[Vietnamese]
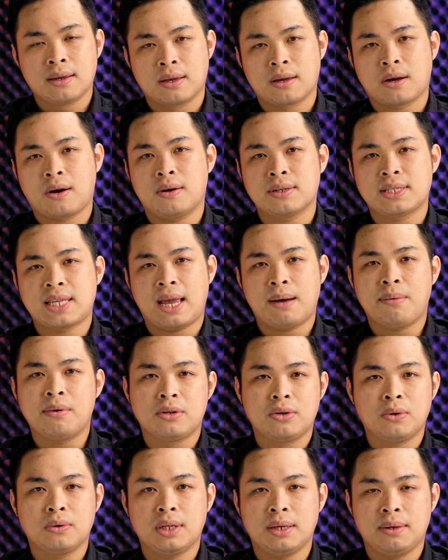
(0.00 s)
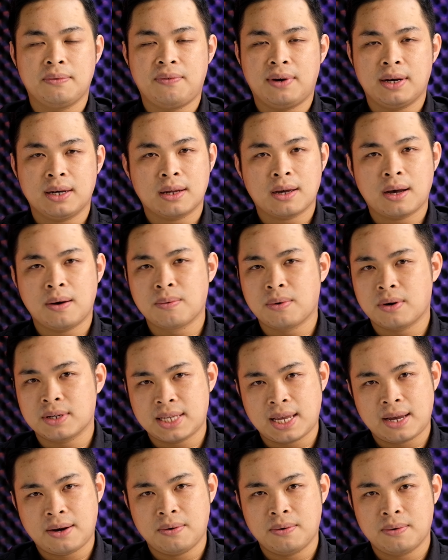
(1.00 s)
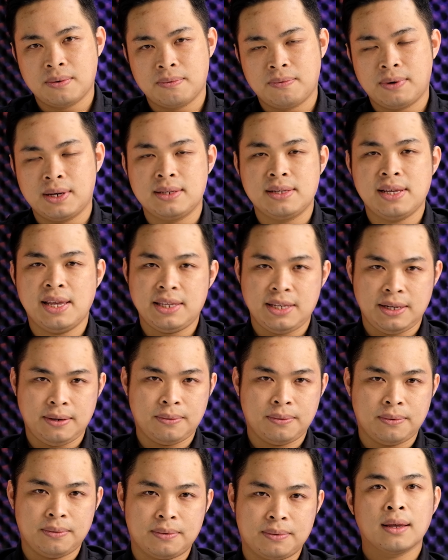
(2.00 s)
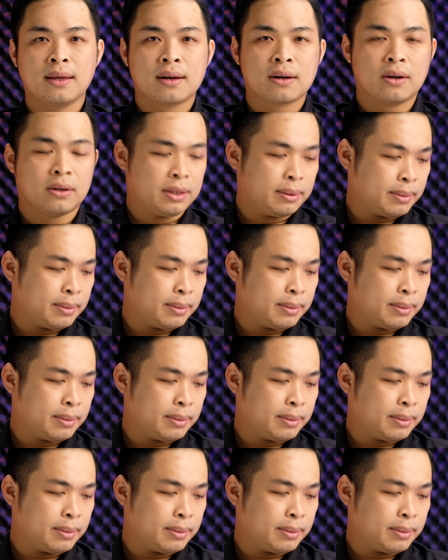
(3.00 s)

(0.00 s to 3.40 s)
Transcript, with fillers: có sáng một chút thì vẫn không có sao vẫn dễ chịu rồi tiếp